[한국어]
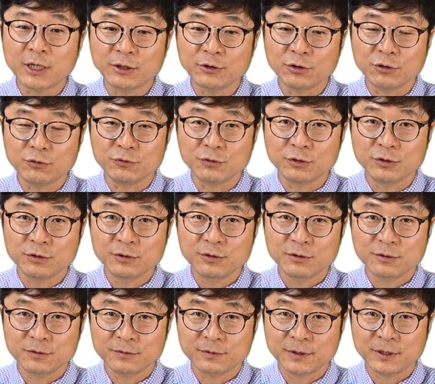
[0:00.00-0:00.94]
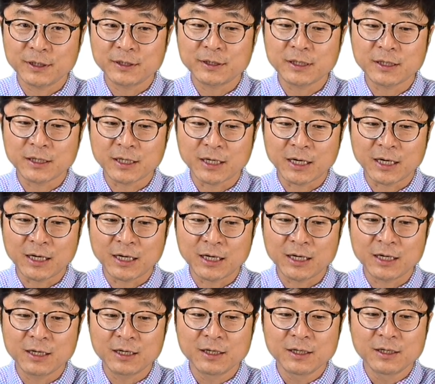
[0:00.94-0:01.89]
한 경우 어떻게
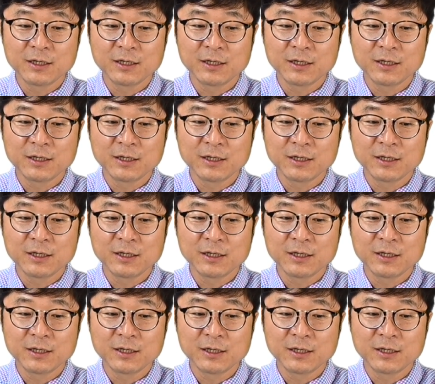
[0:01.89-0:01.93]
될까?